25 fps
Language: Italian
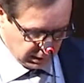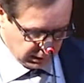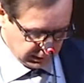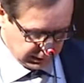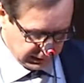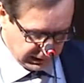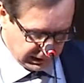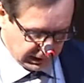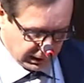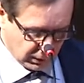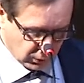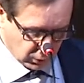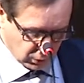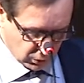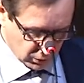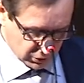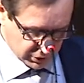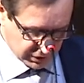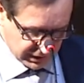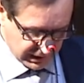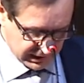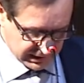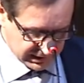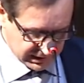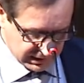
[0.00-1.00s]
delle
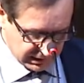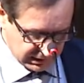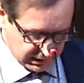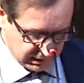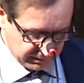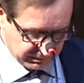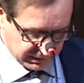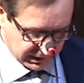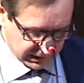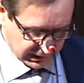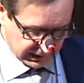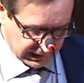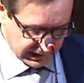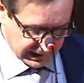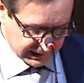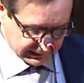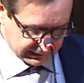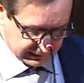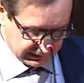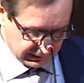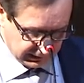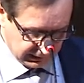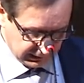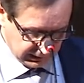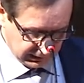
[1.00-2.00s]
conoscenze dei
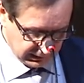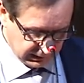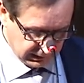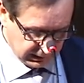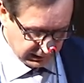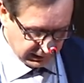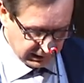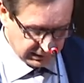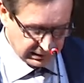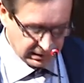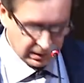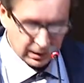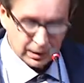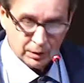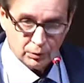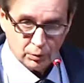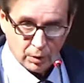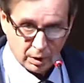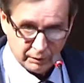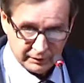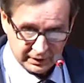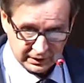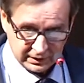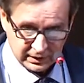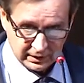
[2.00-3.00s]
mercati e delle
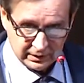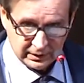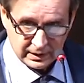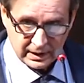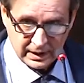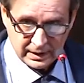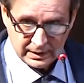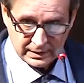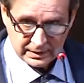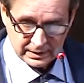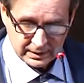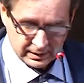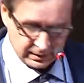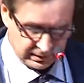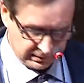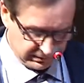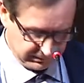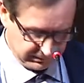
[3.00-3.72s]
nuove tendenze.